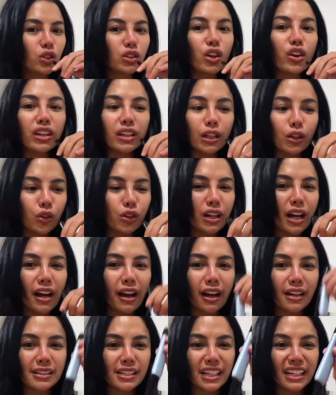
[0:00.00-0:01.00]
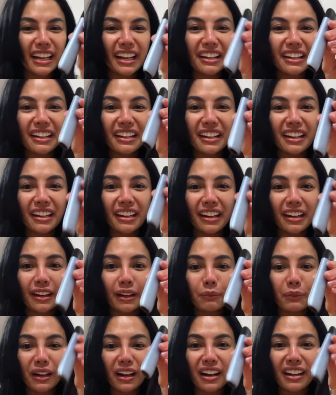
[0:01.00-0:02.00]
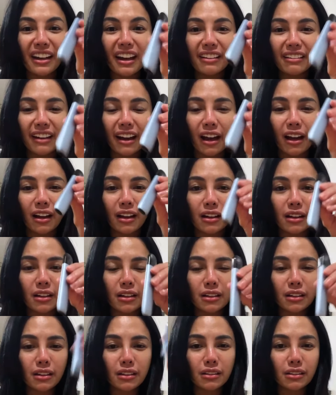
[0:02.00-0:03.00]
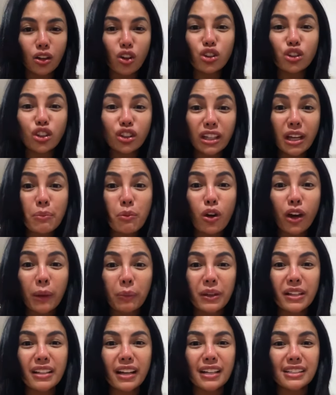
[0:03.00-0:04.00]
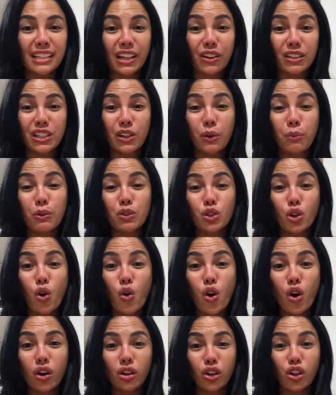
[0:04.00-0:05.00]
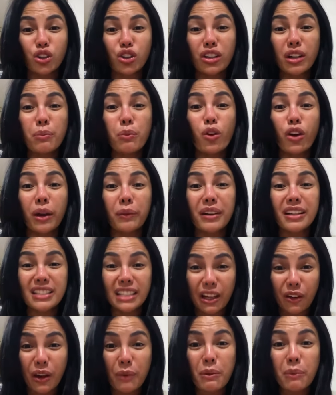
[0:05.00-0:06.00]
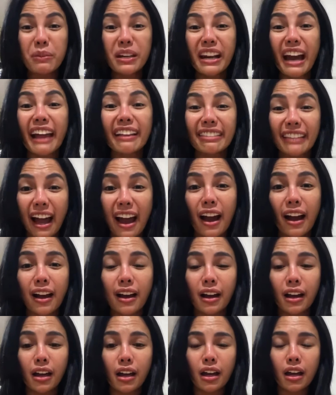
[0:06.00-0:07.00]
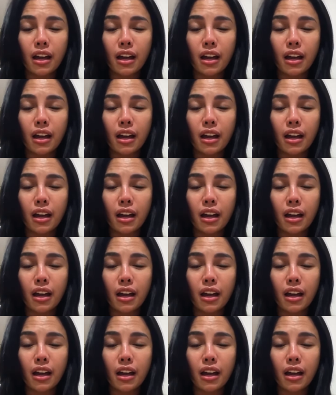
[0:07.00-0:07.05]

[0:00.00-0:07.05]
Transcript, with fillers: lu tau itil kuda nggak segede gini nih pernah lihat nggak nontonnya bokepnya jangan cewek sama cowok nontonnya bokepnya cewek sama binatang